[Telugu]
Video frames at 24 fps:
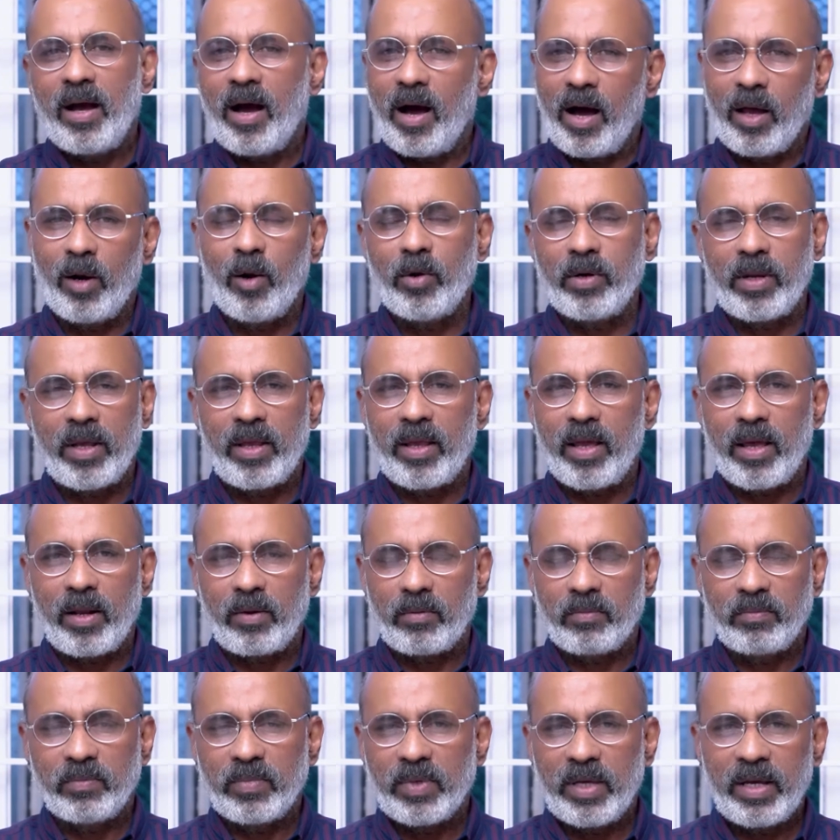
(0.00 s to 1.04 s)
ఆల్అౌట్ అయ్యారు
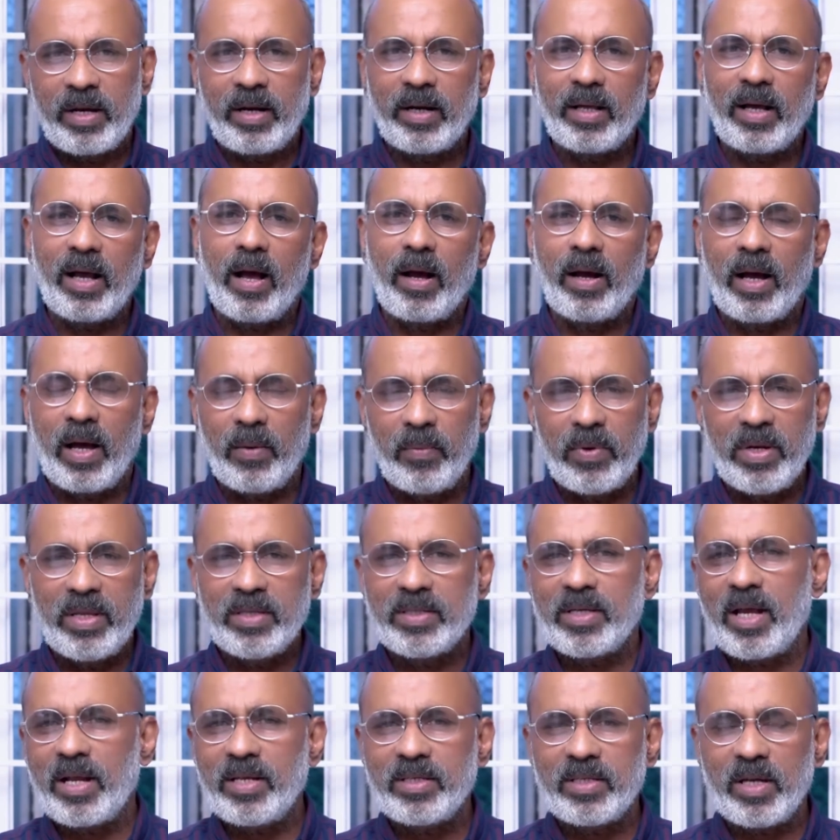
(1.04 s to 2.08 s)
ఇక్కడ
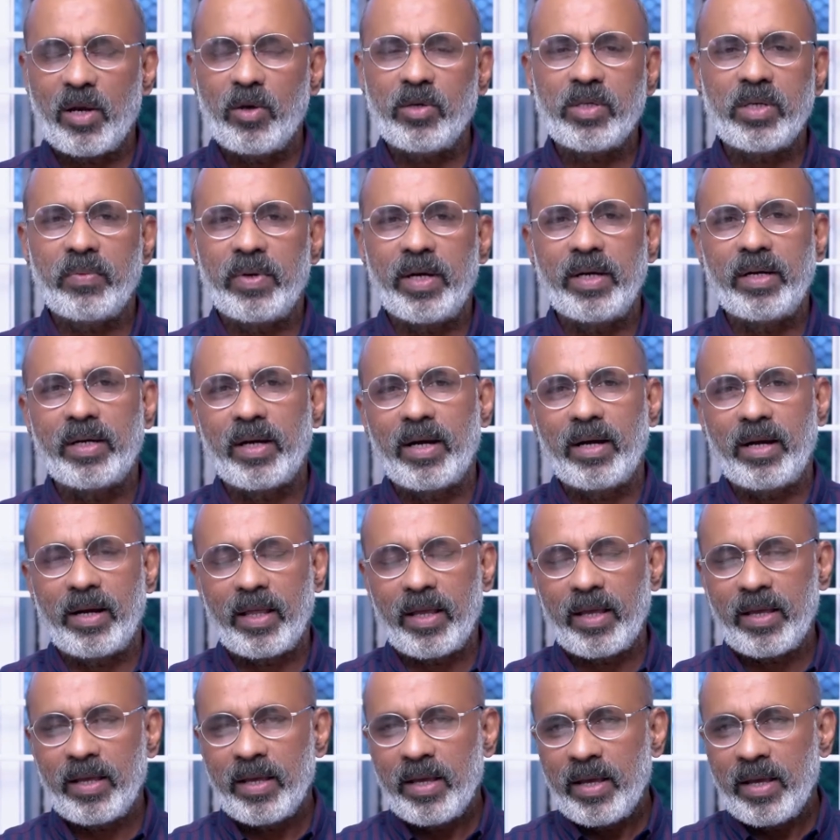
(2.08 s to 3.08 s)
గమనించాల్సిన అవసరం ఏంటంటే